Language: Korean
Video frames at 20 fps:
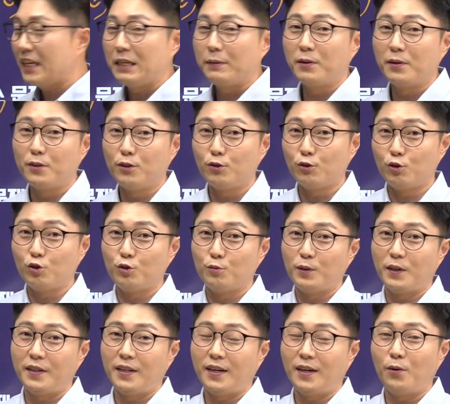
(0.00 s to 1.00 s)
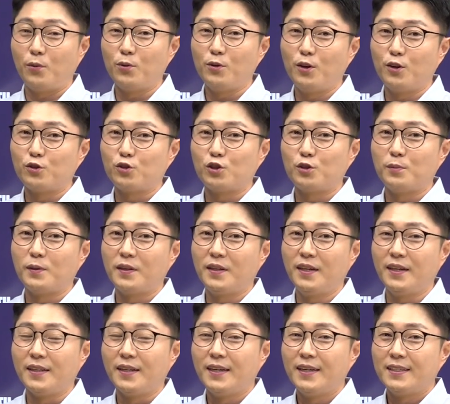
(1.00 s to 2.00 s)
아니면 유튜브에다가
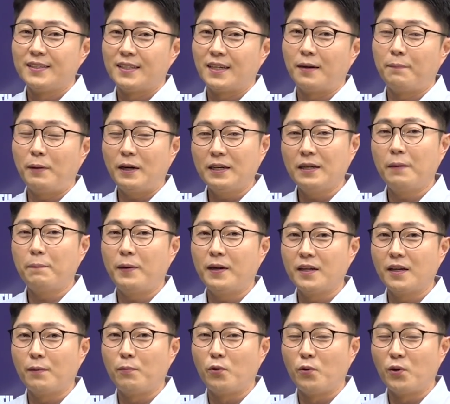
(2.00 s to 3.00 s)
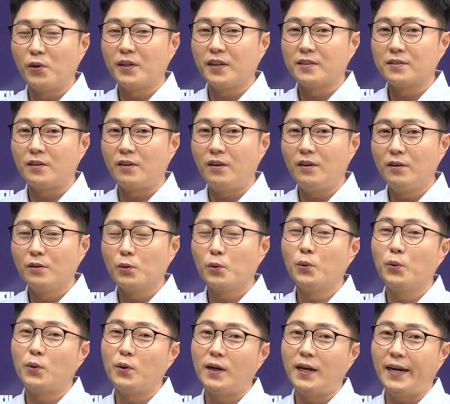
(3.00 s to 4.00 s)
올려주시면은 제가 빠르게 빠르게 복원해서
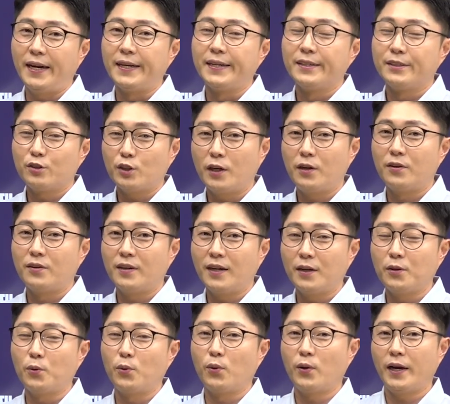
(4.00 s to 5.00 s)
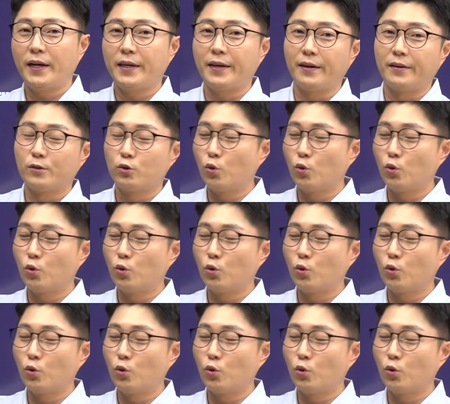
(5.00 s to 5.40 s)
토요일 날 촬영을 하도록 할게요.